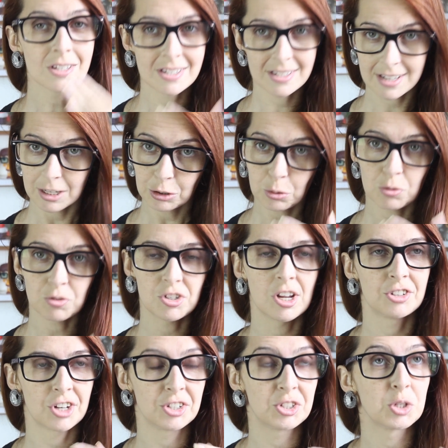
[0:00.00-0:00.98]
santo
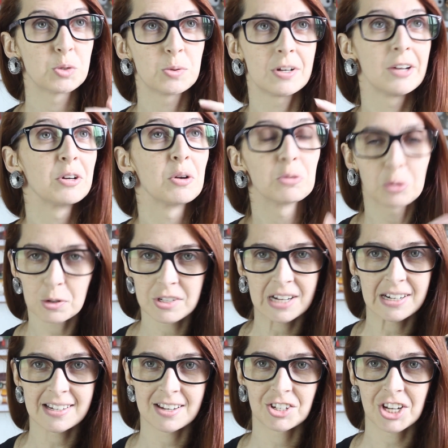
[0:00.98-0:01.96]
dia, gente, isso, eu não tô
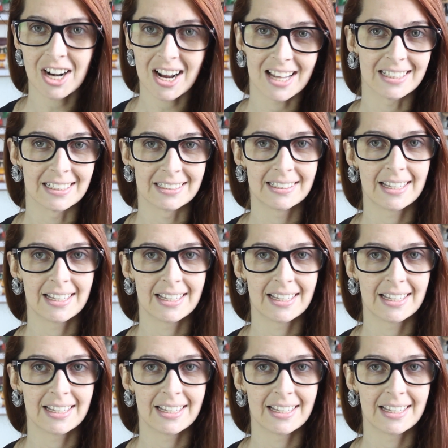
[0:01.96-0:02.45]
sendo exagerada.